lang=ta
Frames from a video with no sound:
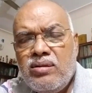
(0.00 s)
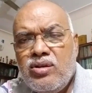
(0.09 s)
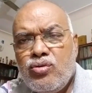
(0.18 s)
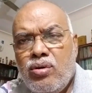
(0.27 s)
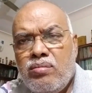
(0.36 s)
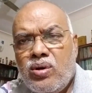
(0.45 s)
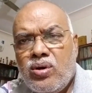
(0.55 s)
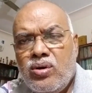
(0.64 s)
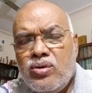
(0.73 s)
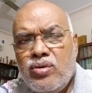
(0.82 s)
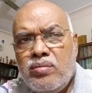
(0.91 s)
வந்து சுவமோட்டோ
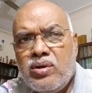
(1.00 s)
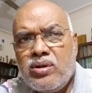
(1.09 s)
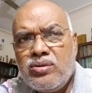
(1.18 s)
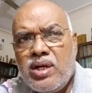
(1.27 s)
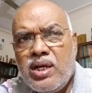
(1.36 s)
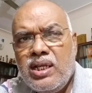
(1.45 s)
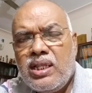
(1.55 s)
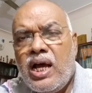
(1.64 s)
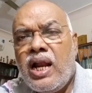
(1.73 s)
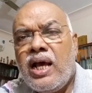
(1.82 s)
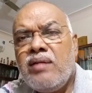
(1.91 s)
சுவமோட்டோன்னு சொன்னாக்கா
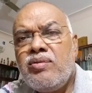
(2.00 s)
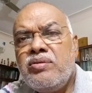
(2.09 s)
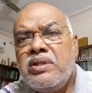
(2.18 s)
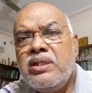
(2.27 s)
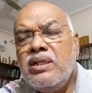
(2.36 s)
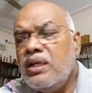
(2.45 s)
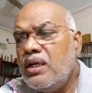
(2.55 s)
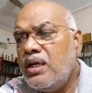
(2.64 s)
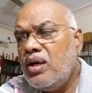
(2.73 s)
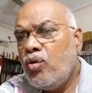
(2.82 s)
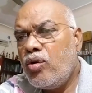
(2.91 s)
தானாக முன் வந்து
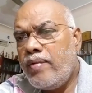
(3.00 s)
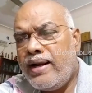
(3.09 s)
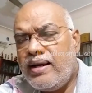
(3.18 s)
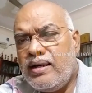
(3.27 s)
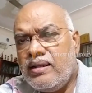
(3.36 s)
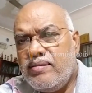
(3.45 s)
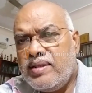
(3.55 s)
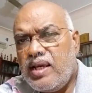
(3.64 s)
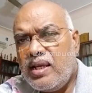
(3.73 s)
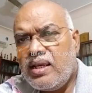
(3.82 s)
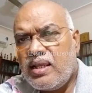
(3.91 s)
ஒரு வழக்கு எடுத்து
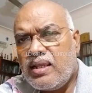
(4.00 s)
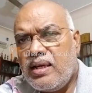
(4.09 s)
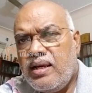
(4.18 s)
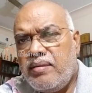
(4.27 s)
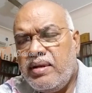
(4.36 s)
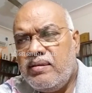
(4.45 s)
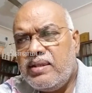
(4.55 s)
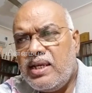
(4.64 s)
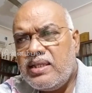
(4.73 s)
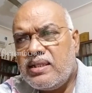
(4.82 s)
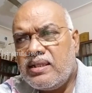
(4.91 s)
விசாரிக்கிறது அப்படின்னு
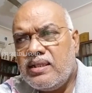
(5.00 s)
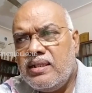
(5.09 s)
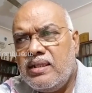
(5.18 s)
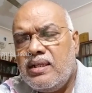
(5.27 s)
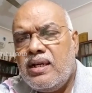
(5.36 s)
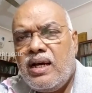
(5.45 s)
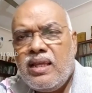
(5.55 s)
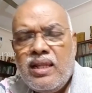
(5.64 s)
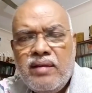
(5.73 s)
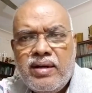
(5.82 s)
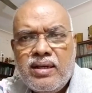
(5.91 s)
விசாரிச்சிருக்கு அது
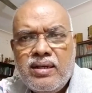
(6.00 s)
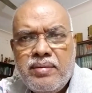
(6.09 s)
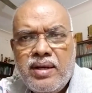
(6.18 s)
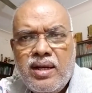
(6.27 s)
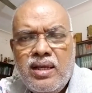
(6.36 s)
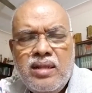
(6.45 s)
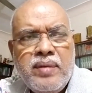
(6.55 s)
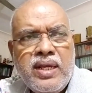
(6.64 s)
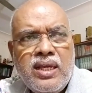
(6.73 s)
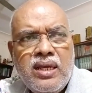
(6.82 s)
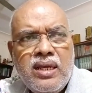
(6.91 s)
எந்த வழக்கு அப்படின்னா இந்த
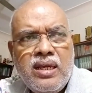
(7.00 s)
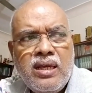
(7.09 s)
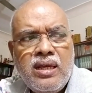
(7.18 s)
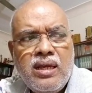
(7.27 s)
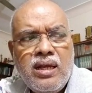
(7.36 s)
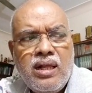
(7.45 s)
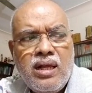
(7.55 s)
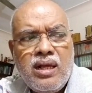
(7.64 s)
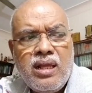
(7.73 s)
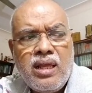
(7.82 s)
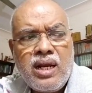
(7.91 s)
மாதிரி
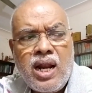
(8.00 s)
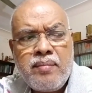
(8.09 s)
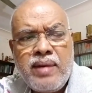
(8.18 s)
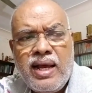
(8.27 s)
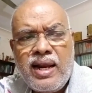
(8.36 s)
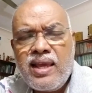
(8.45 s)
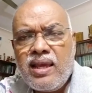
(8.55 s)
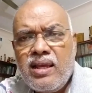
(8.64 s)
இரண்டாம் அலை